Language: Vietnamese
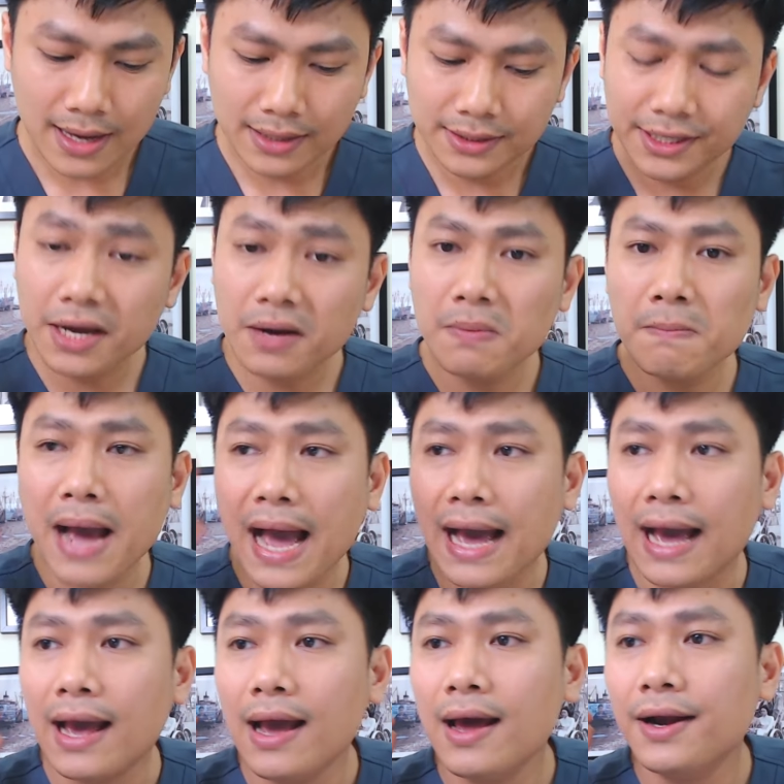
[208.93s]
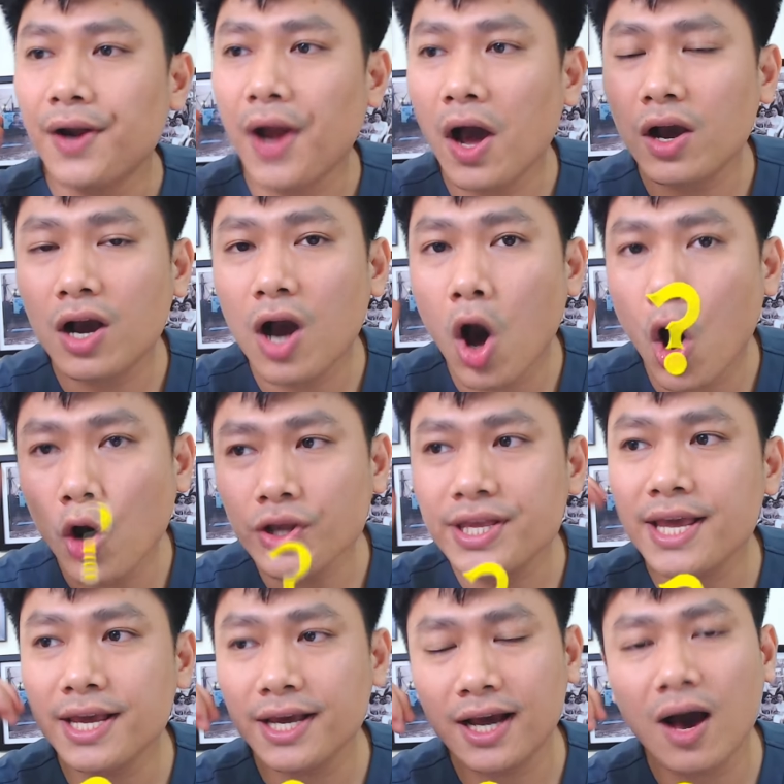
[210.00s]
nhưng mà nó có
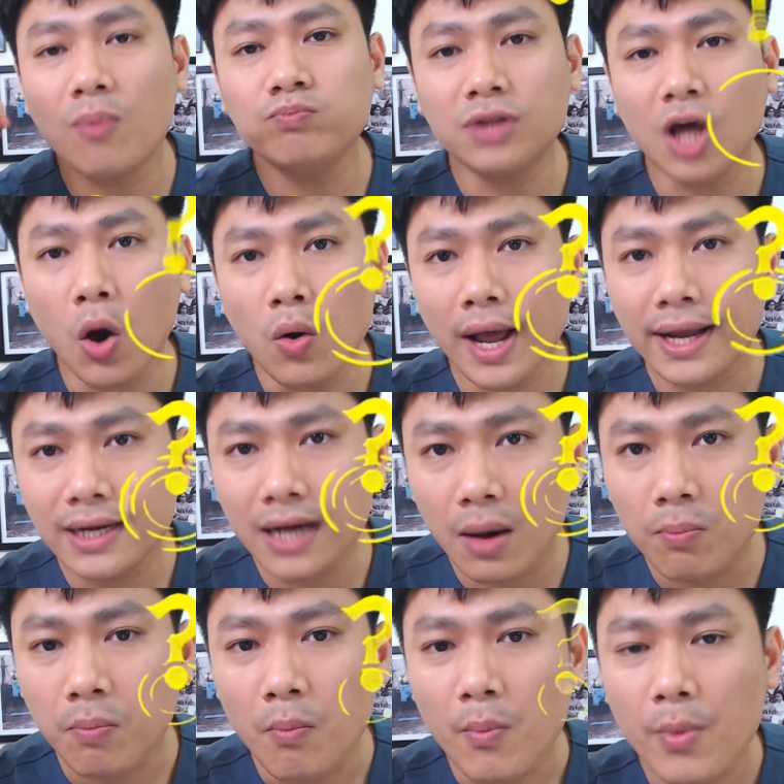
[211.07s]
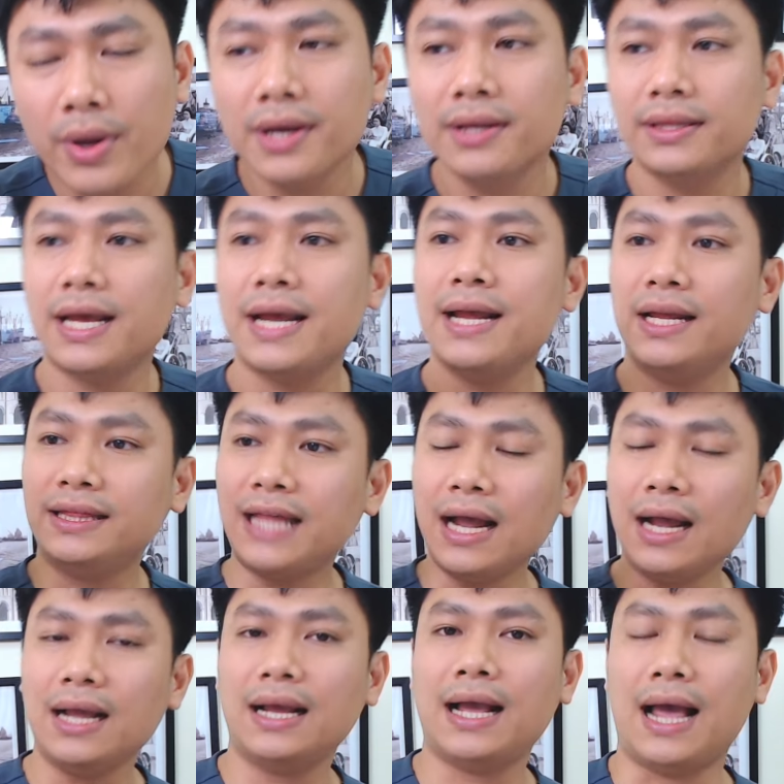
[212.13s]
gì không tốt hay không? Thì
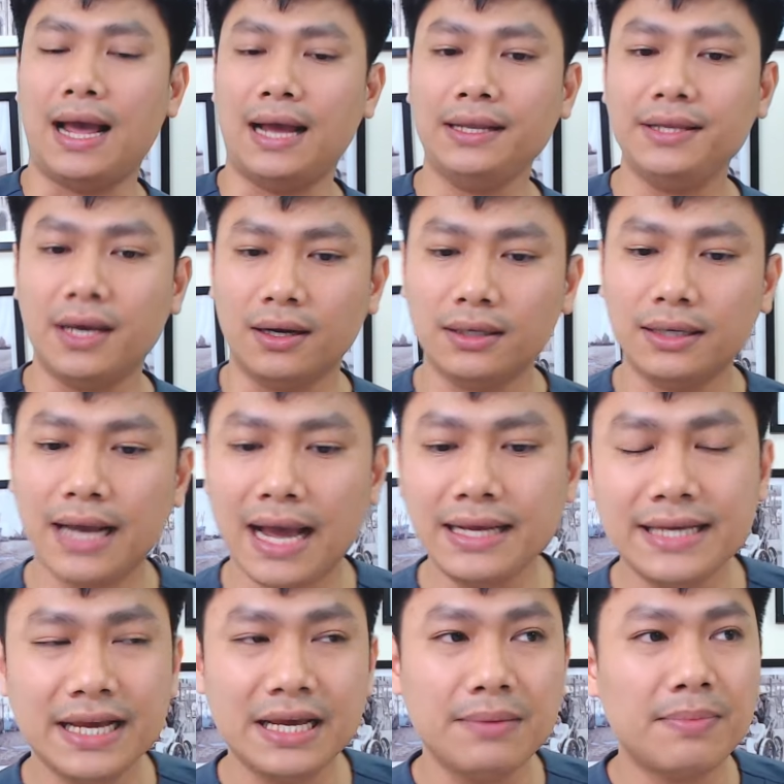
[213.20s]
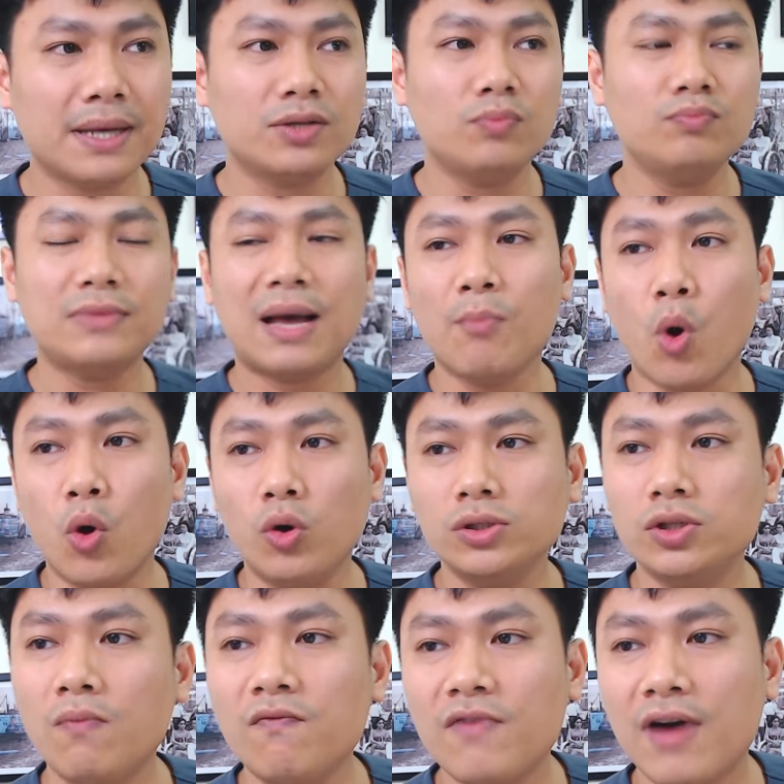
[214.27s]
tất cả những cái gì mà chúng ta bổ
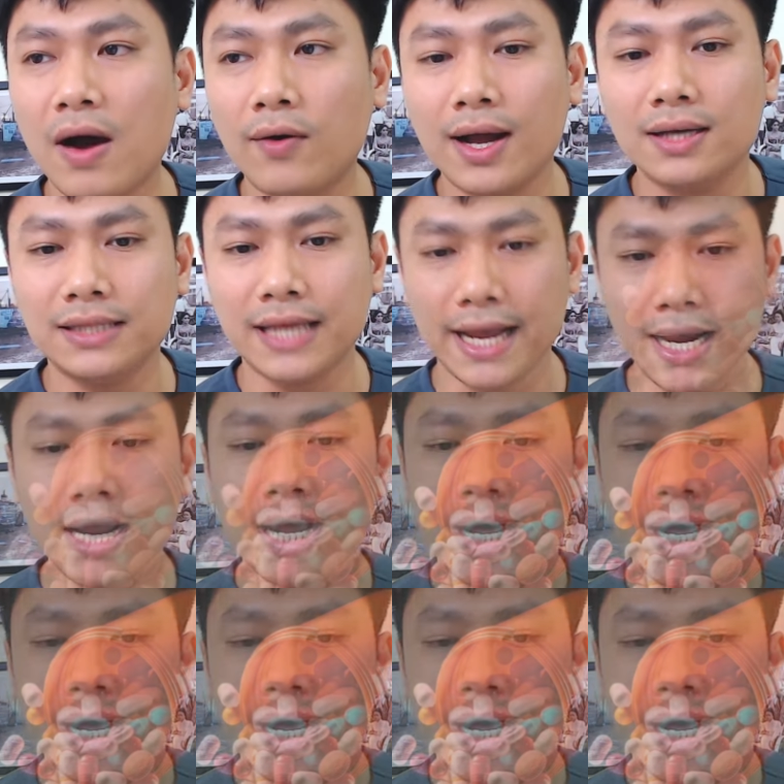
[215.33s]
sung vào cơ thể,